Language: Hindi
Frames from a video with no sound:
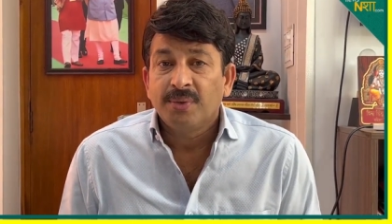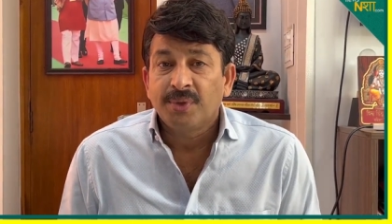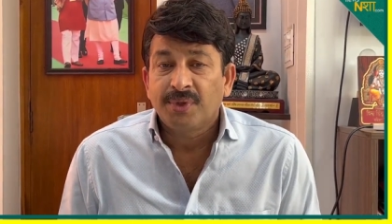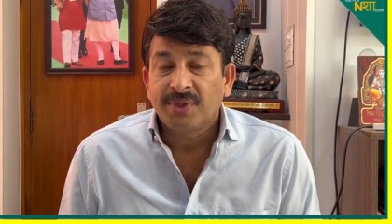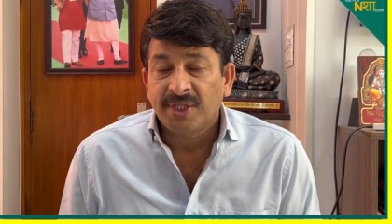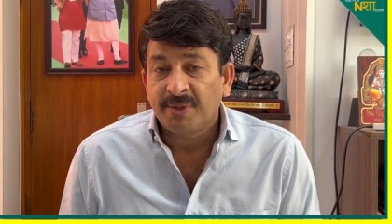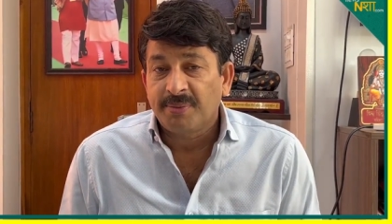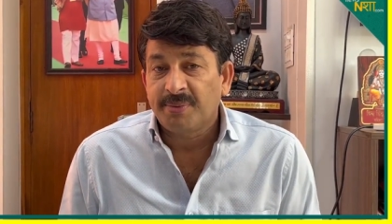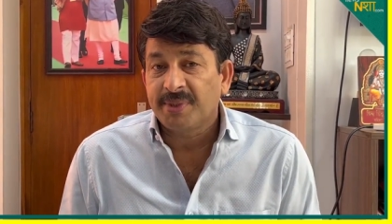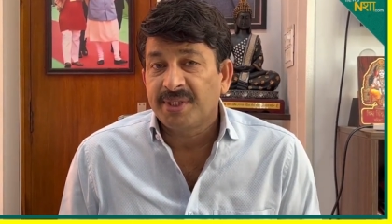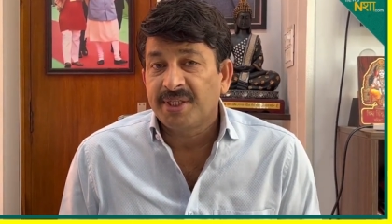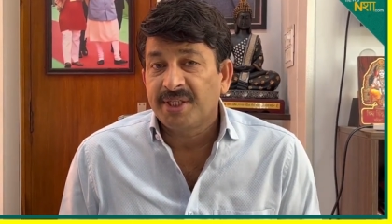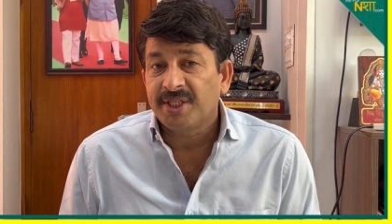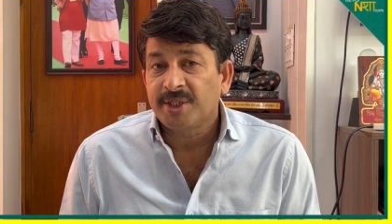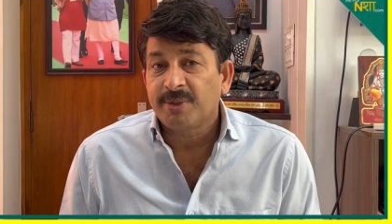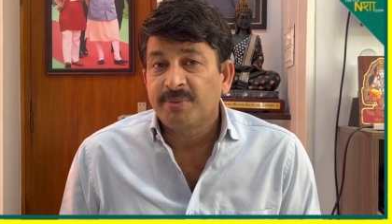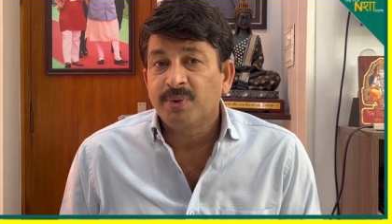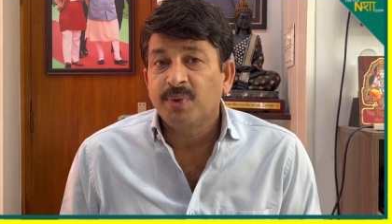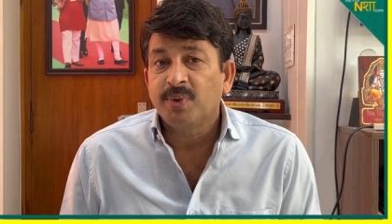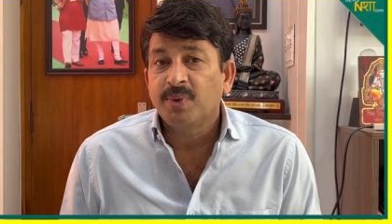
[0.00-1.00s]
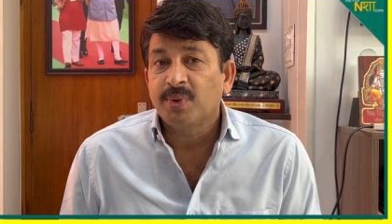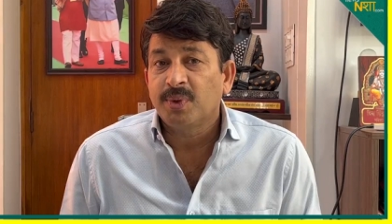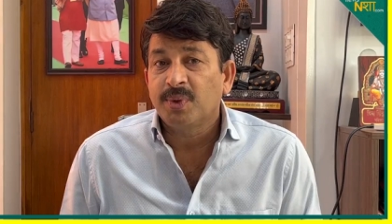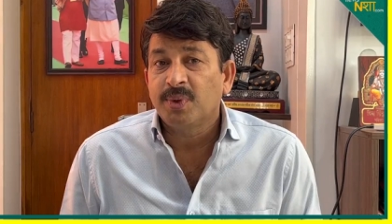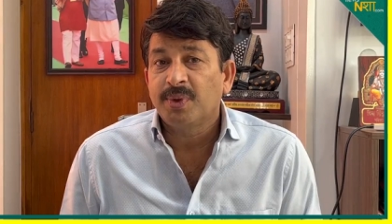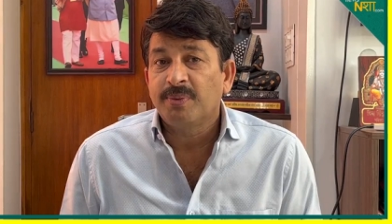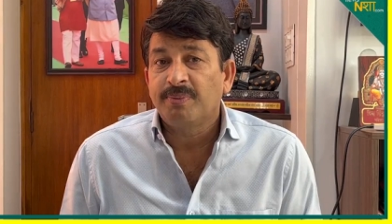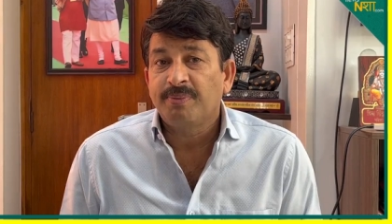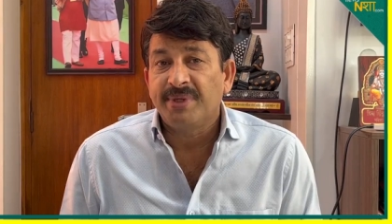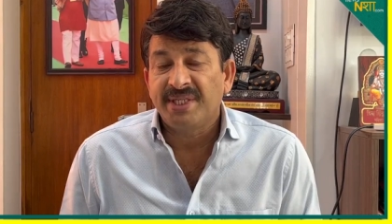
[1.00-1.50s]
उत्तर प्रदेश में
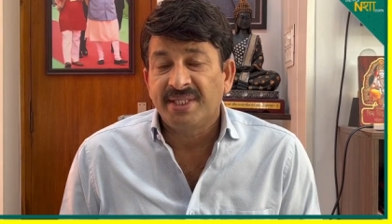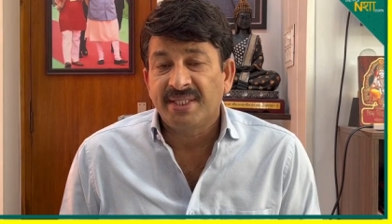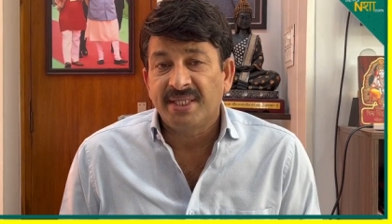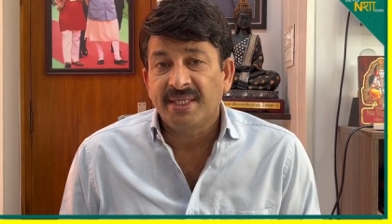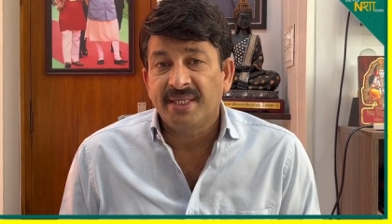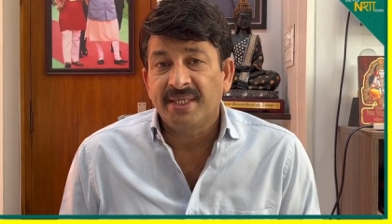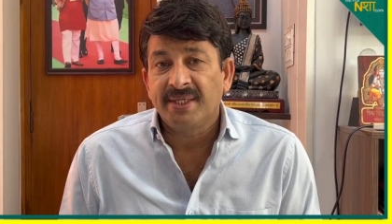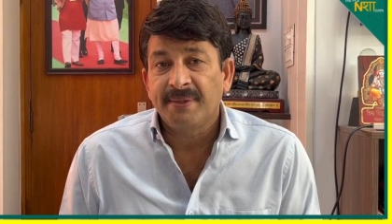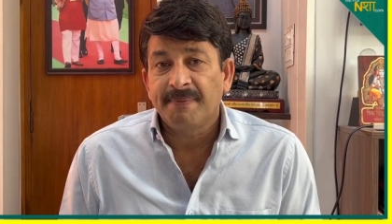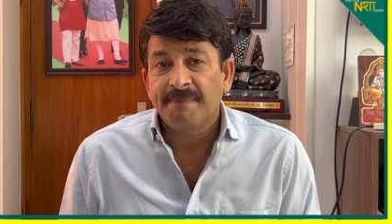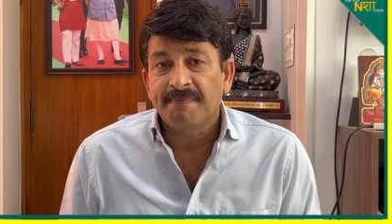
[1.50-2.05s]
उनको पीछे